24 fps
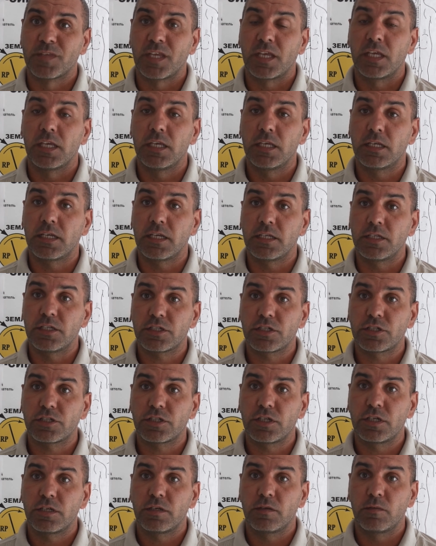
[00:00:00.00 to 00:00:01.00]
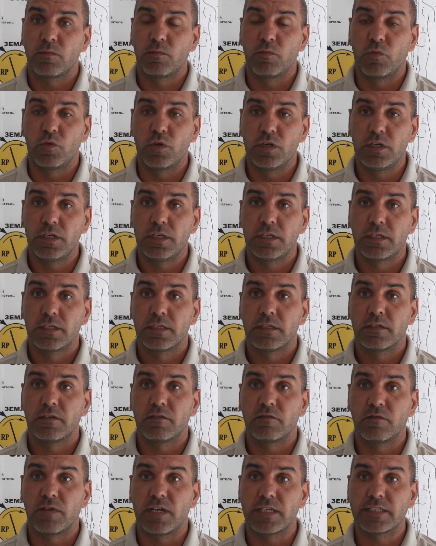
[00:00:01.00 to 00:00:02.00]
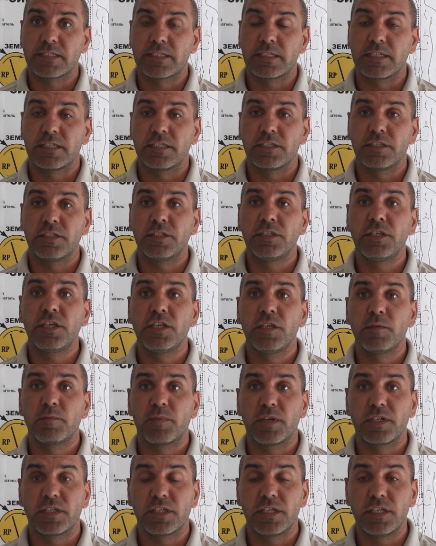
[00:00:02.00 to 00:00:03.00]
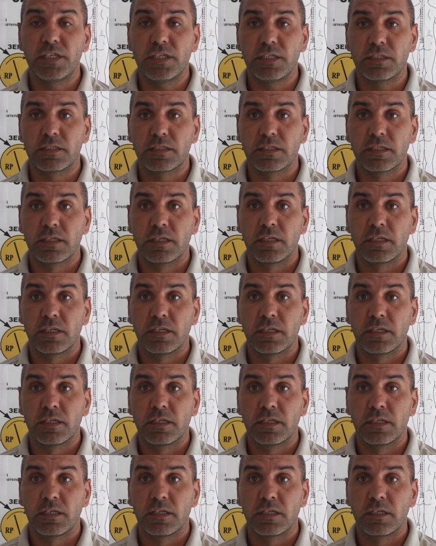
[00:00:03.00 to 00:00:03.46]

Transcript: И, конечно же, боль вас не не покинет,